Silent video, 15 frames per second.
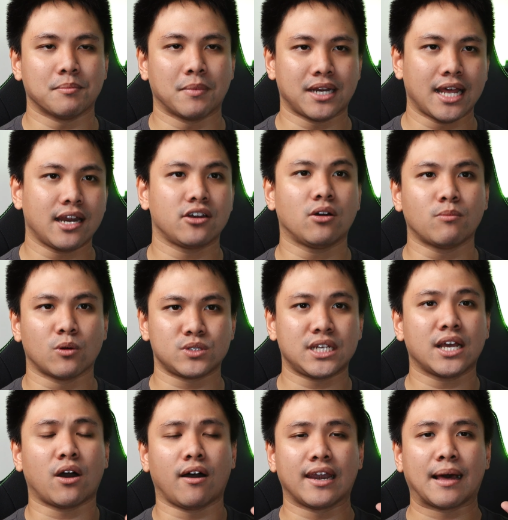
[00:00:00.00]
Mình thấy là
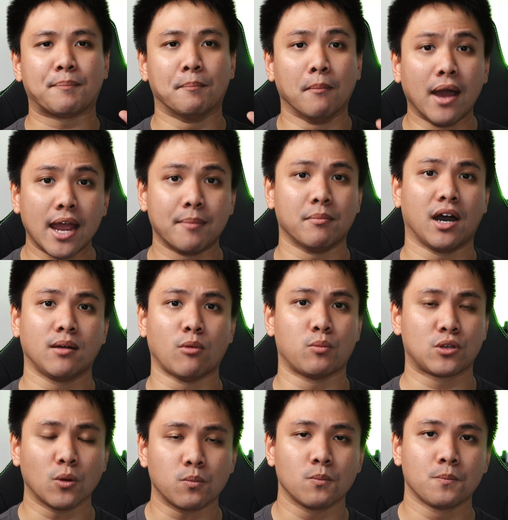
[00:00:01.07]
Noblechairs họ làm mềm hơn
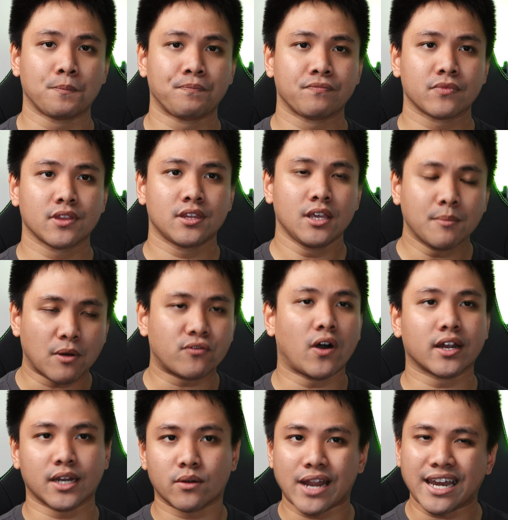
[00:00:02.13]
một chút, nhưng mà
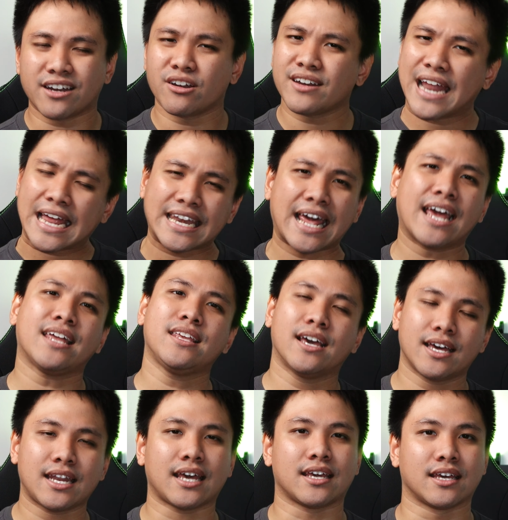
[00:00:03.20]
phần nào đấy là nó na ná như thế
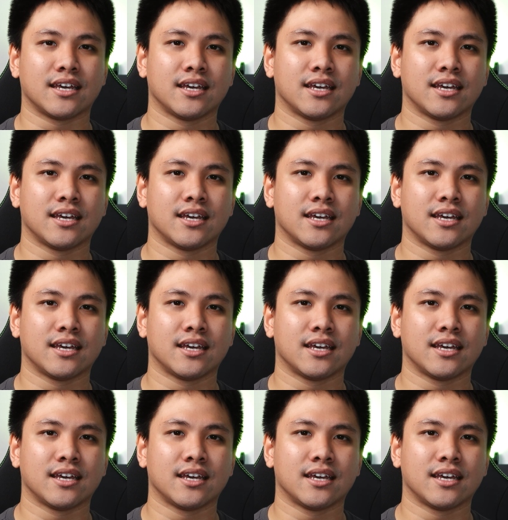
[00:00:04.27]
này.